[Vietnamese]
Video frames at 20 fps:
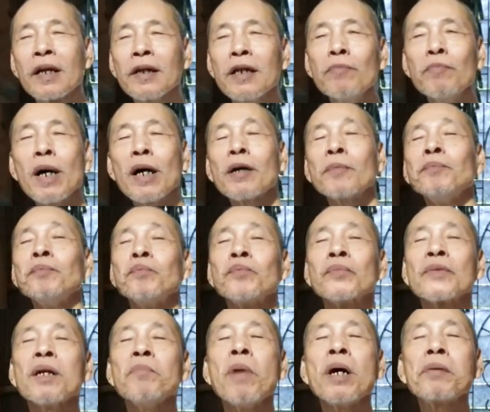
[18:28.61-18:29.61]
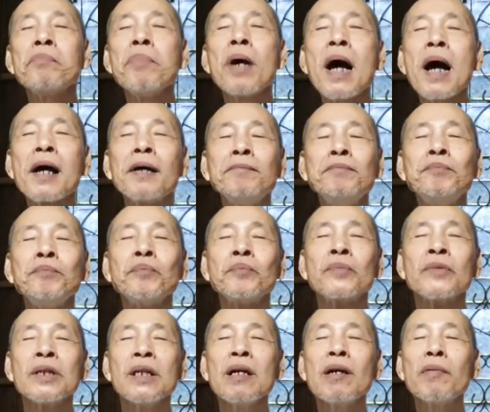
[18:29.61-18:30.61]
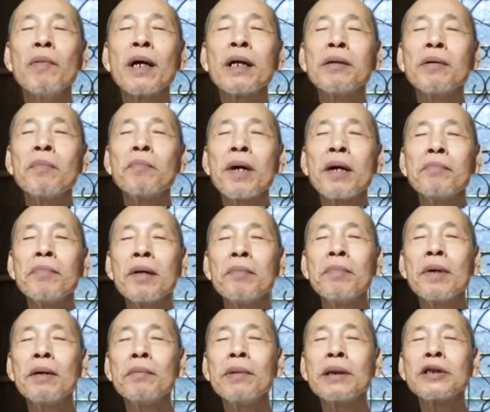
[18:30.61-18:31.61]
nếu mà cái bậc mà nếu cái bậc mà mà mà,